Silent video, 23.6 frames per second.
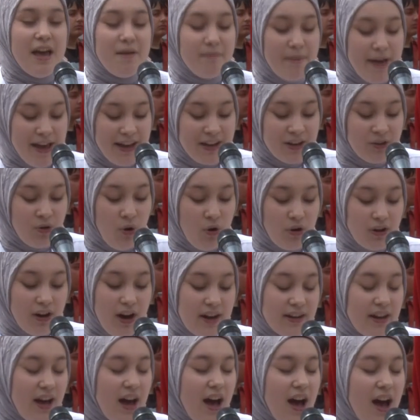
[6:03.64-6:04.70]
emek
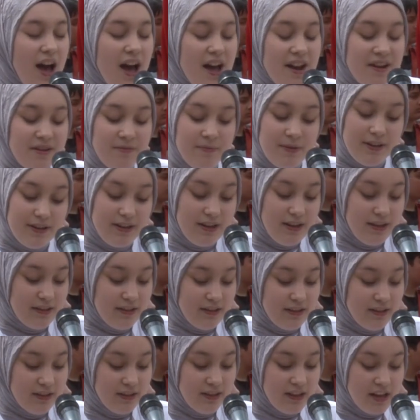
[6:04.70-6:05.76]
kokar her bir yanı.